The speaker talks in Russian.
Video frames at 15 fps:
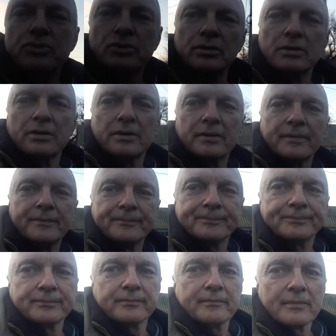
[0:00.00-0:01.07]
что...
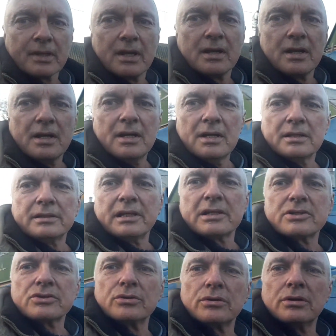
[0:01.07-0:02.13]

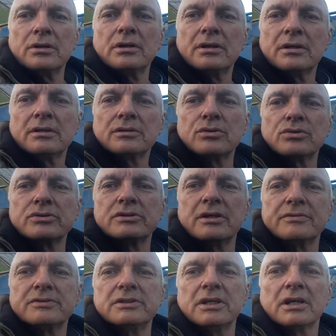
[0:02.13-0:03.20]
Так что,
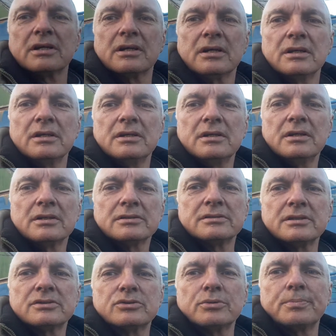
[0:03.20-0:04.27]
друзья, всех с
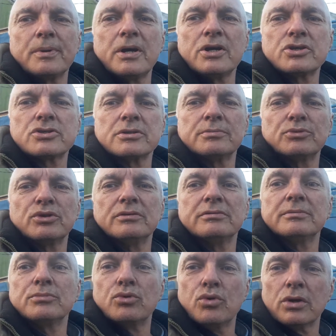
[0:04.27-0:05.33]
наступающим
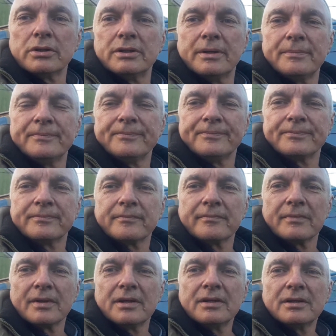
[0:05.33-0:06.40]
Новым Годом!
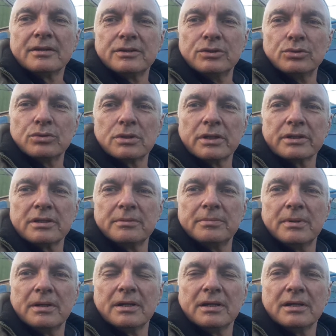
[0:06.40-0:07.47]
Юра
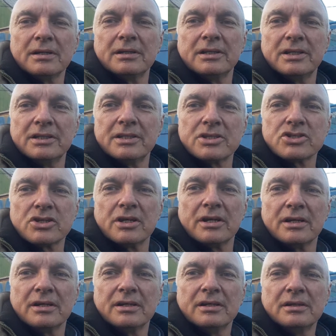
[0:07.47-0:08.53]
тебя, Лидочка,